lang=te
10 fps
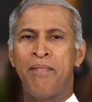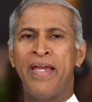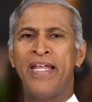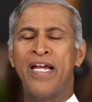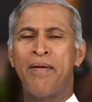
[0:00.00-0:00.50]

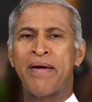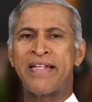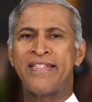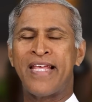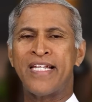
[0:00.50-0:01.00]
మెయిన్గా మన
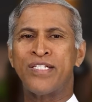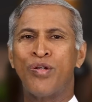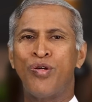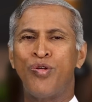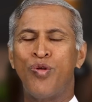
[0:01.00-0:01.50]

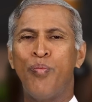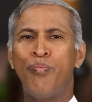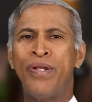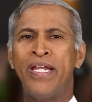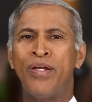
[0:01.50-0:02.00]
సెల్స్లో
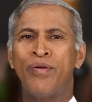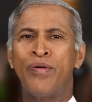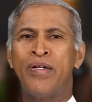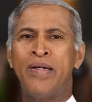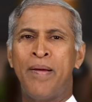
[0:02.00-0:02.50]
నొప్పిని
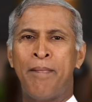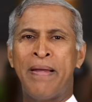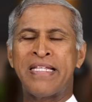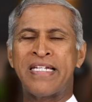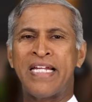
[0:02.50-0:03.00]

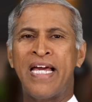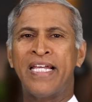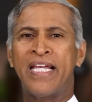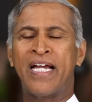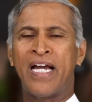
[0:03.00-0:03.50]

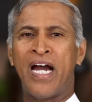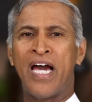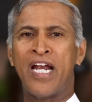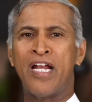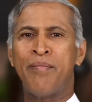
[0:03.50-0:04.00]
పెంచడానికి
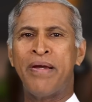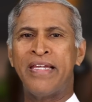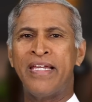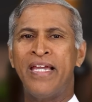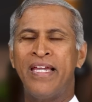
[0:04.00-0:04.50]
కారణమయ్యే